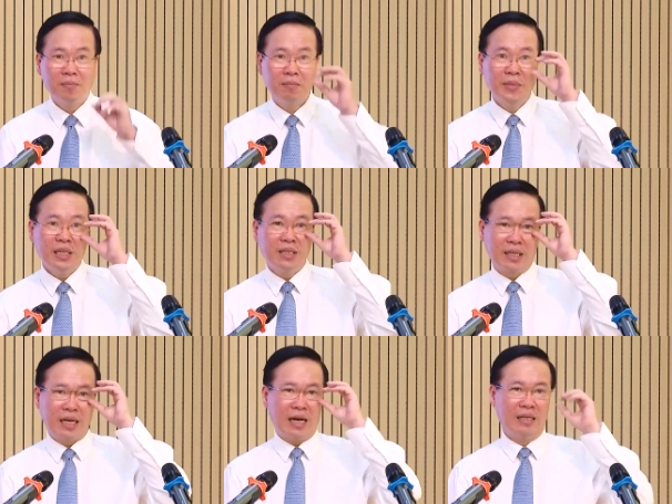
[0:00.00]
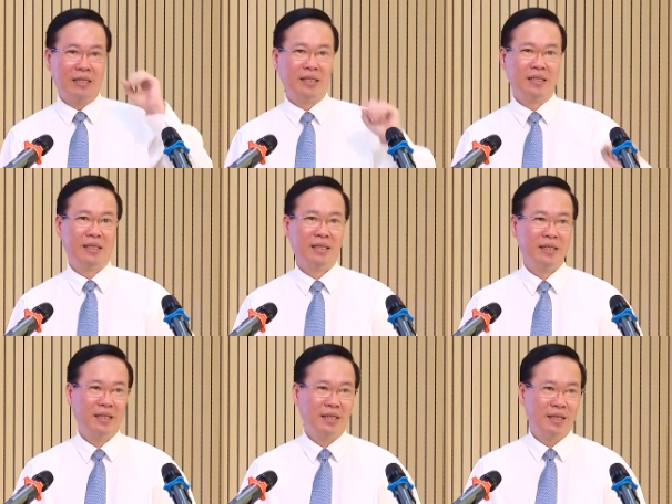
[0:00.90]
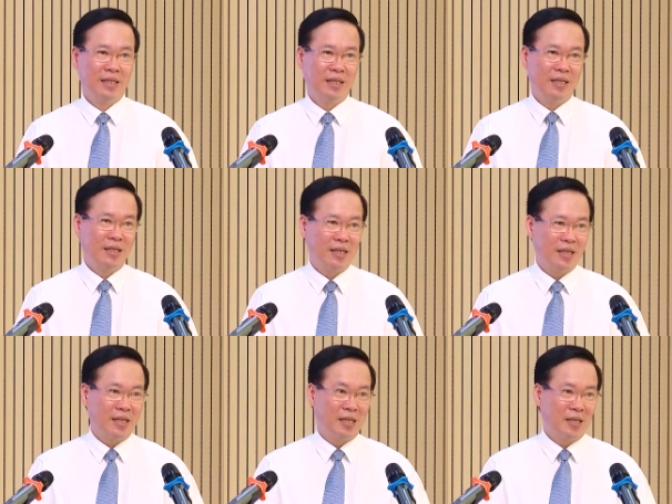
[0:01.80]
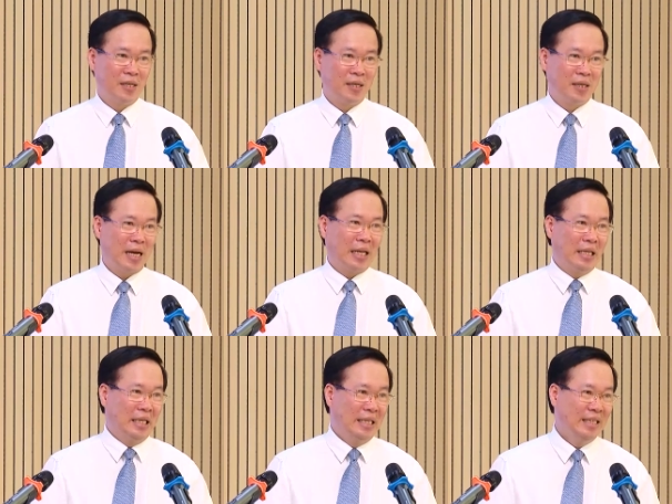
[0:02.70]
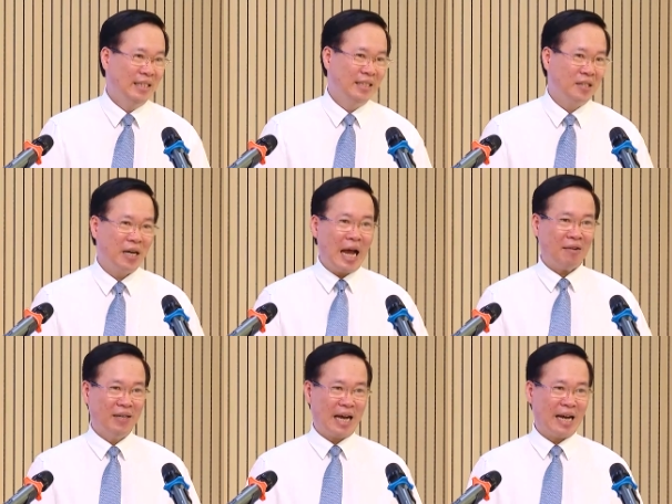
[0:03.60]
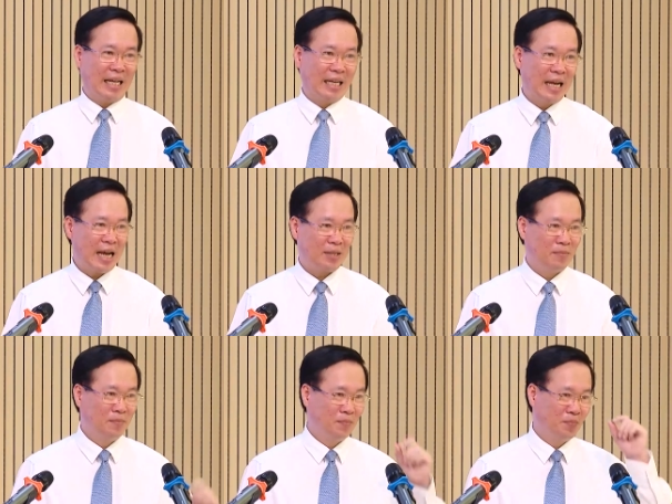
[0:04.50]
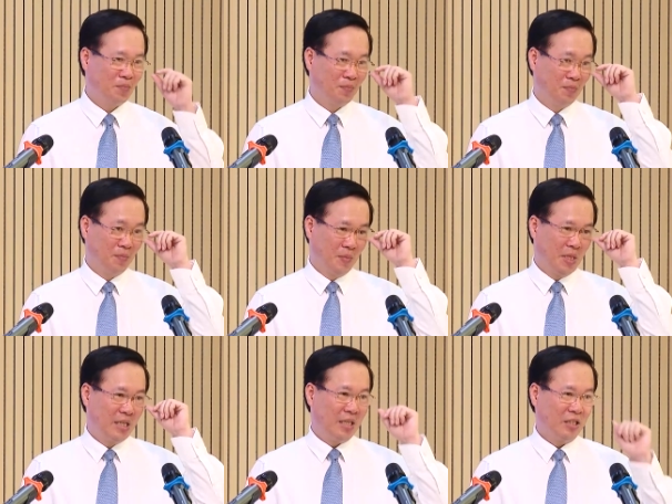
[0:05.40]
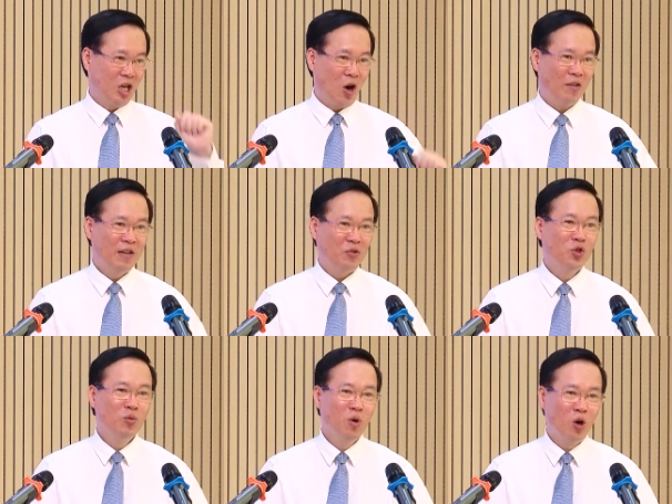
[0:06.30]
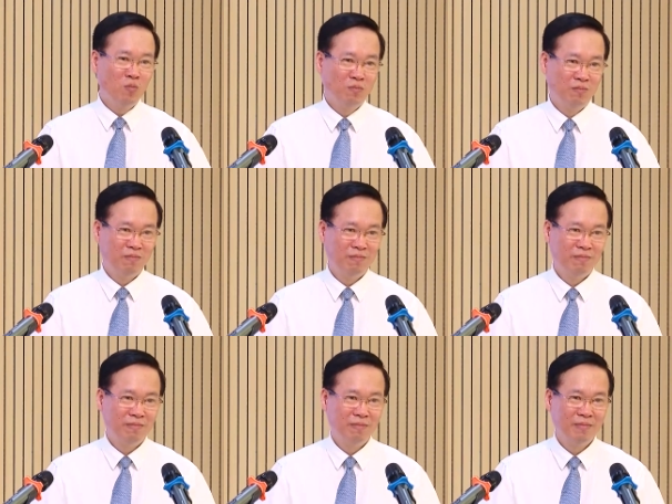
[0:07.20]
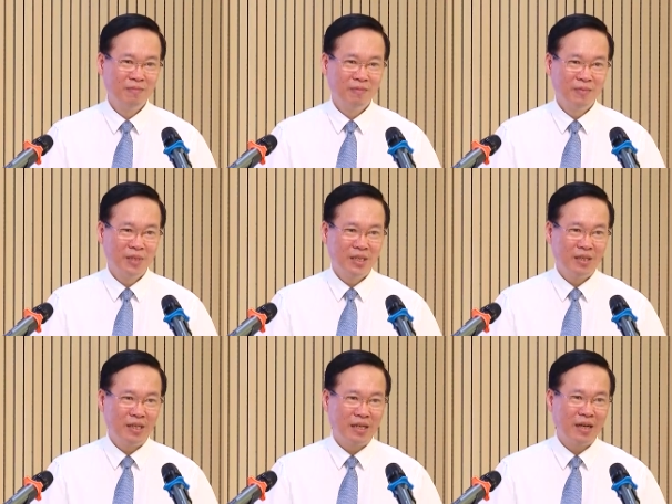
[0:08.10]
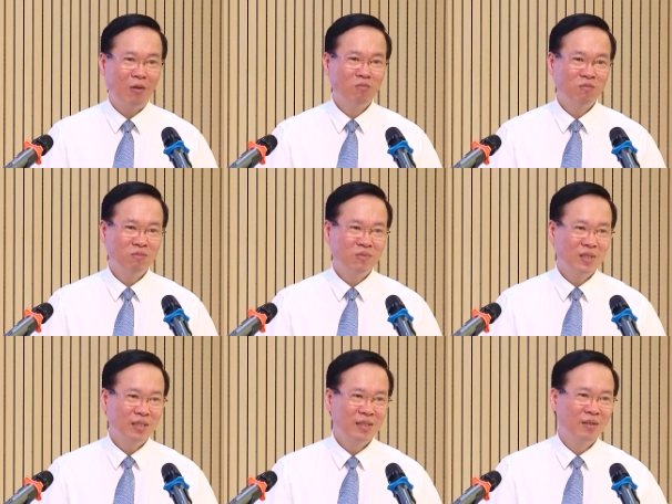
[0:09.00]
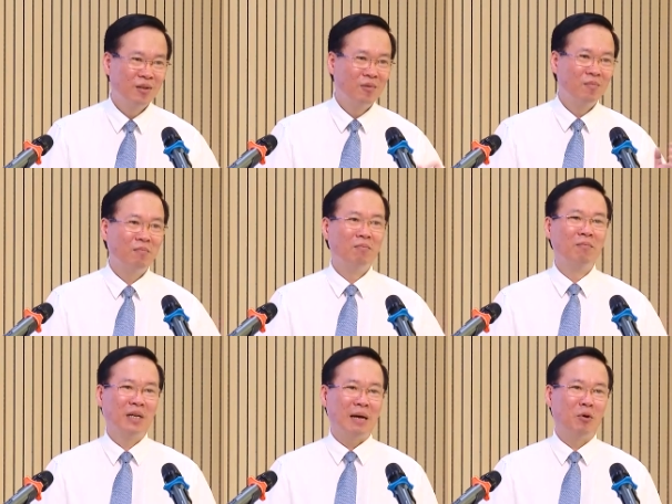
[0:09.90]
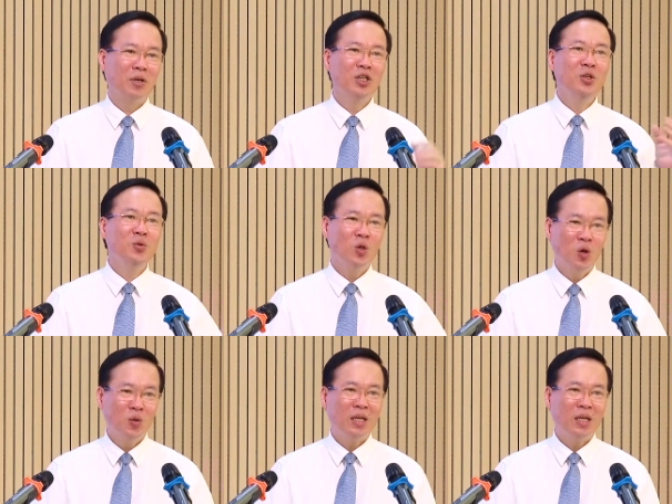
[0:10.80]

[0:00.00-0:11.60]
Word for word: biết được rằng à, ngành y nó khác với các ngành khác. Sự giỏi về chuyên môn à, không là một cái yếu tố